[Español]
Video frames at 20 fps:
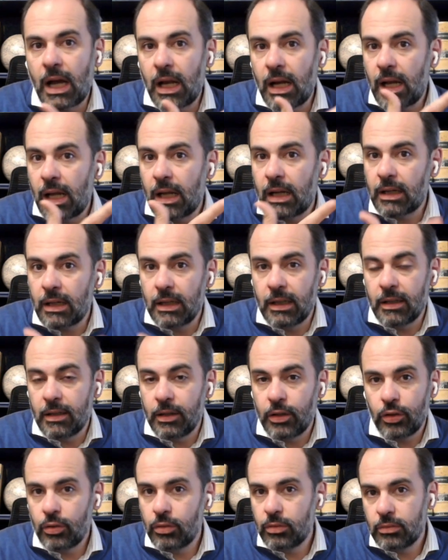a la
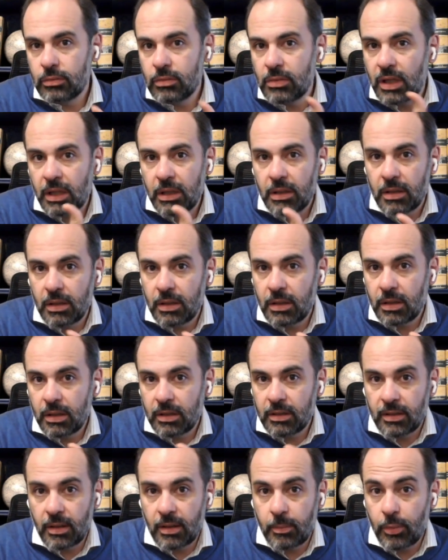religión
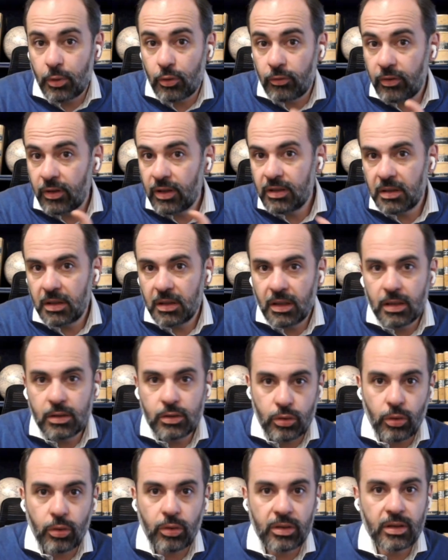que se profese
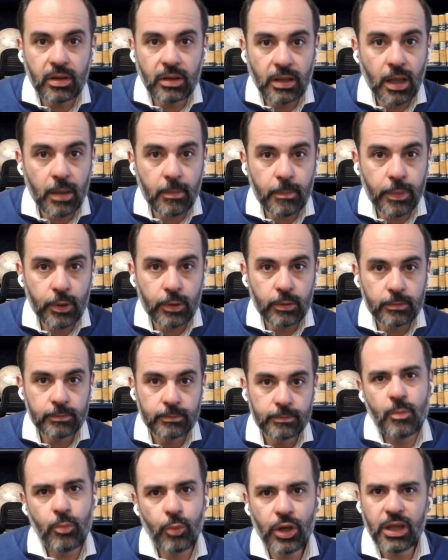dentro de ese templo.
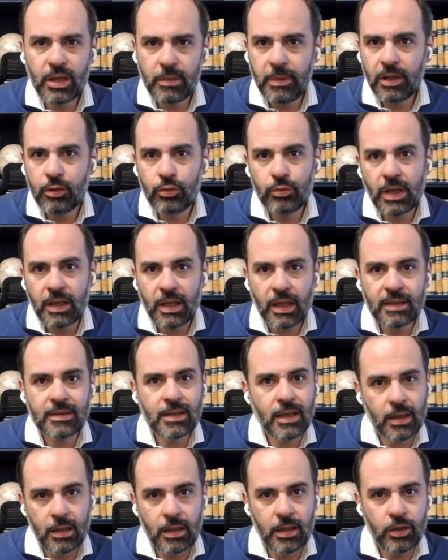Se puede ver una
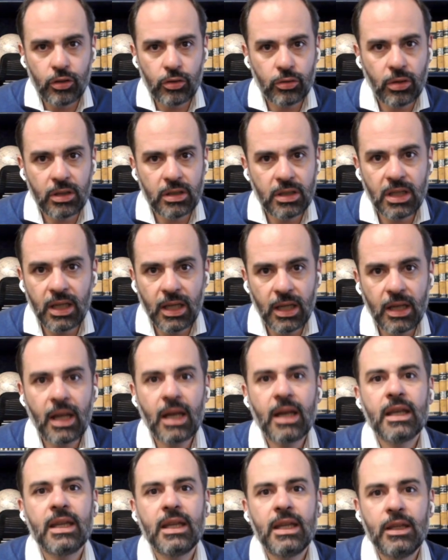danza religiosa
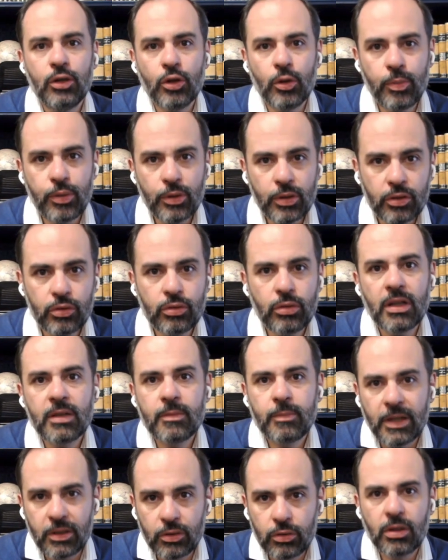indígena y no por eso
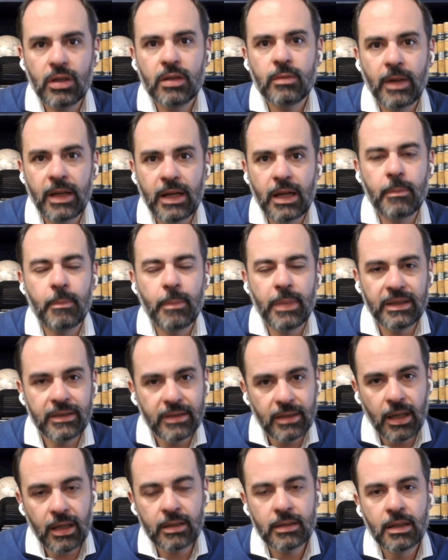las personas van a
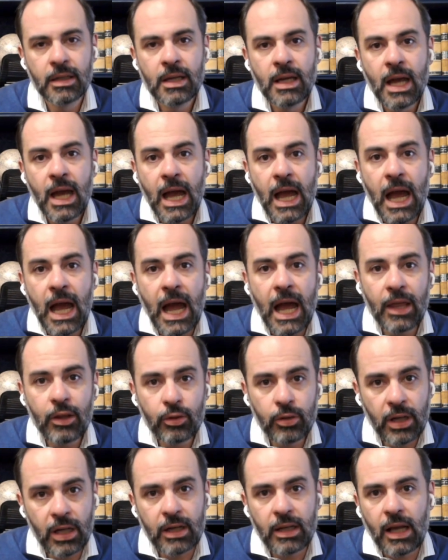empezar a
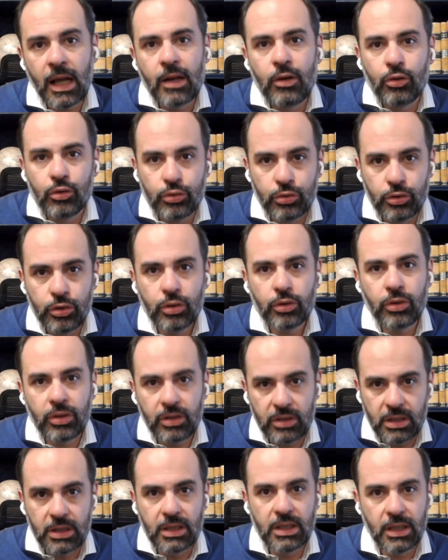adorar a los
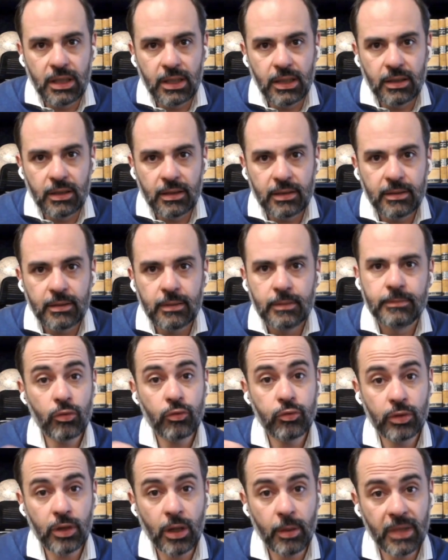dioses indígenas. Lo
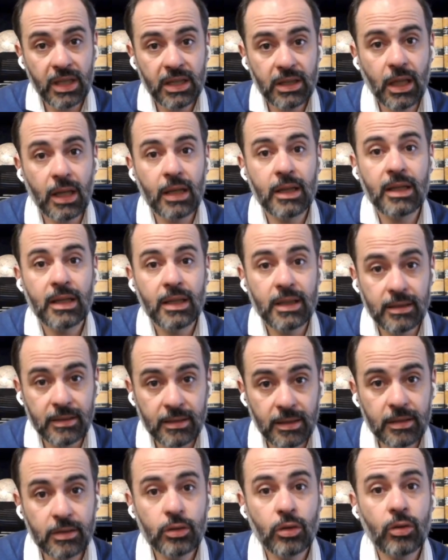fundamental,
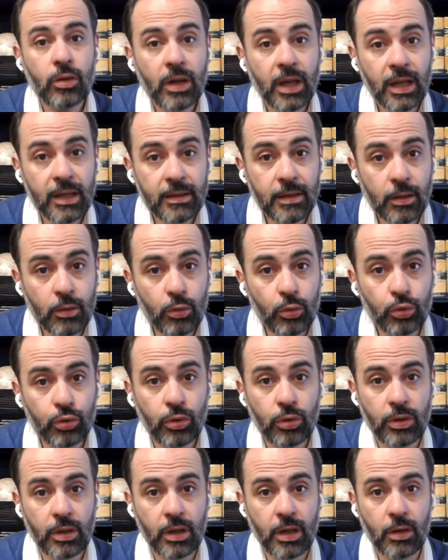insisto, es el
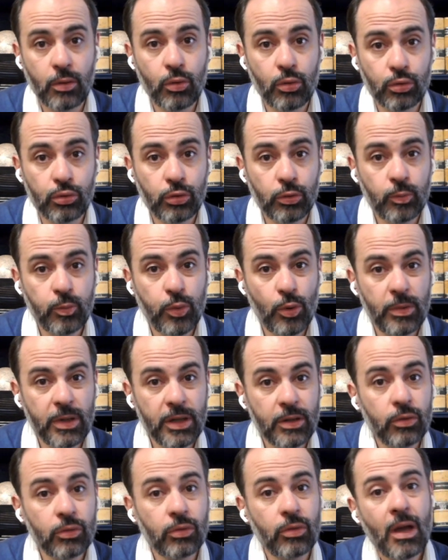uso de recursos
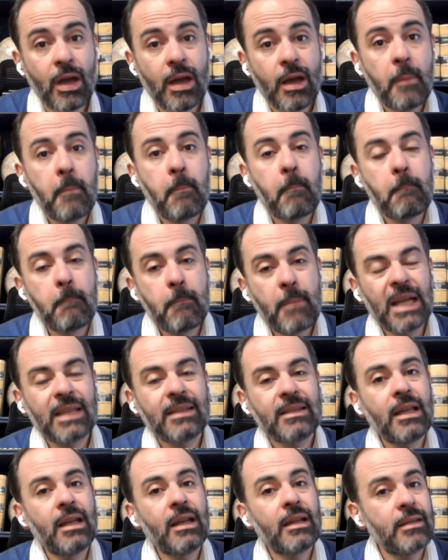públicos
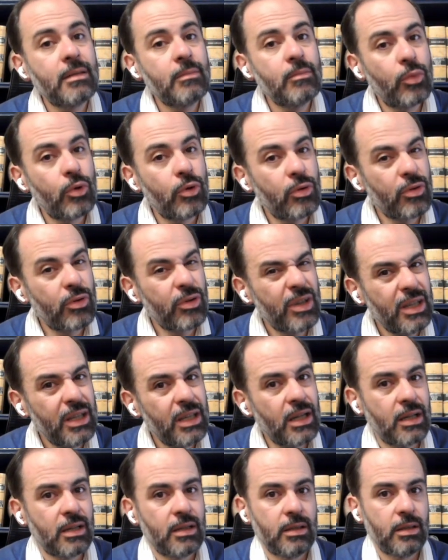más que la
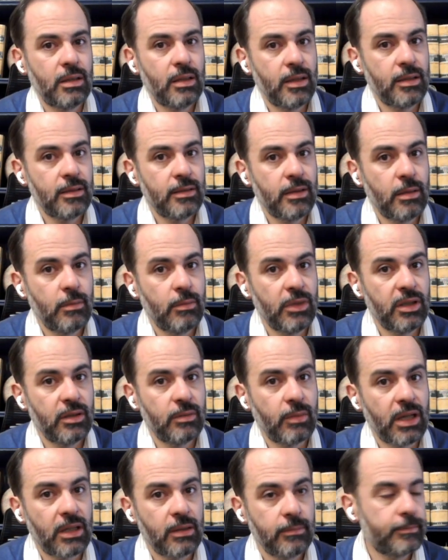simbología en sí
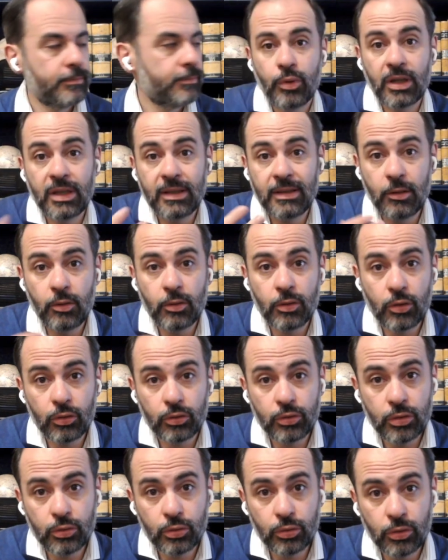misma porque si lo
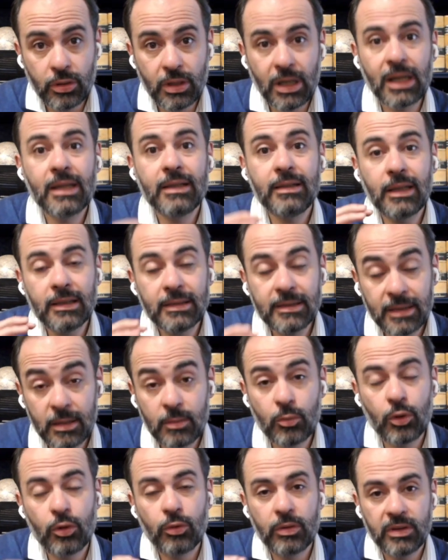inconstitucional es el
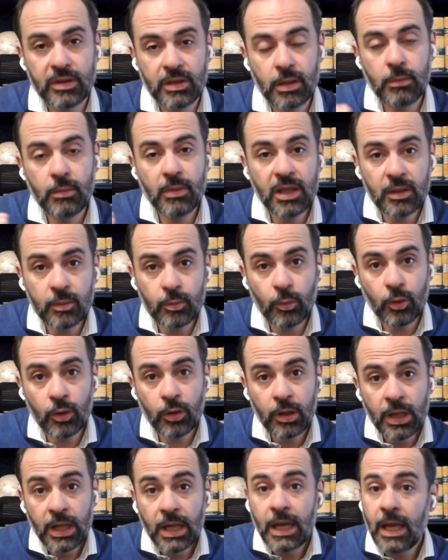símbolo en sí
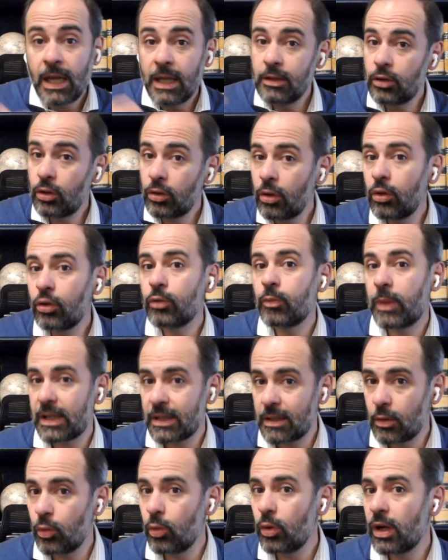mismo, entonces los
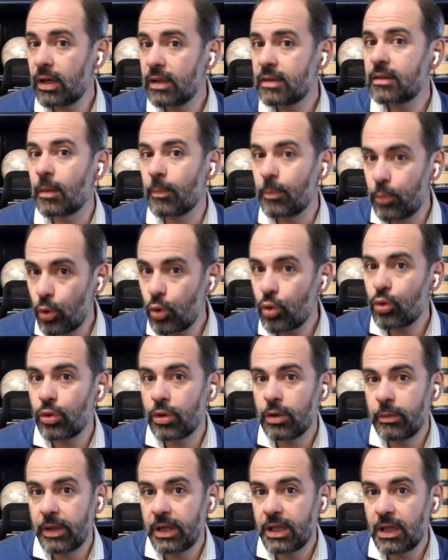particulares tampoco
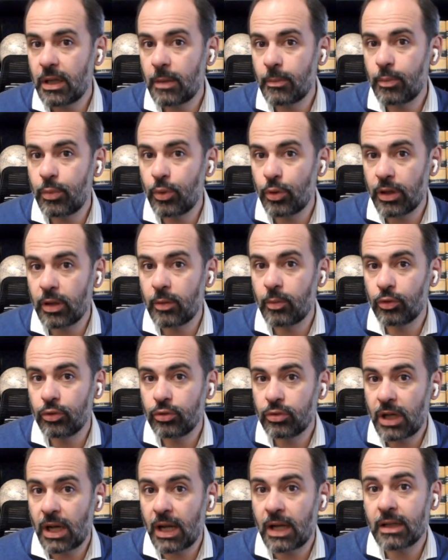deberían poder
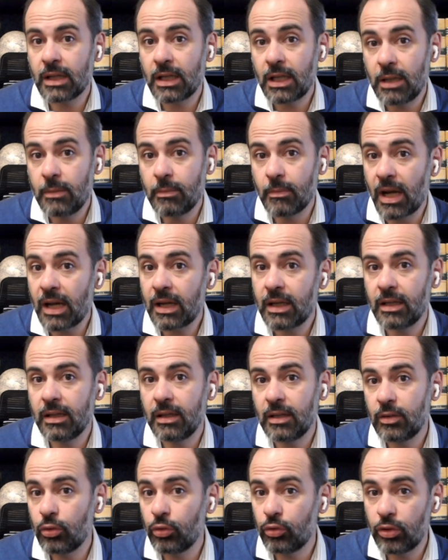mostrar
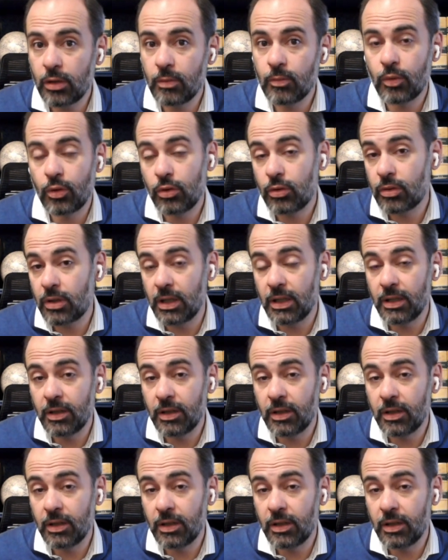imágenes o símbolos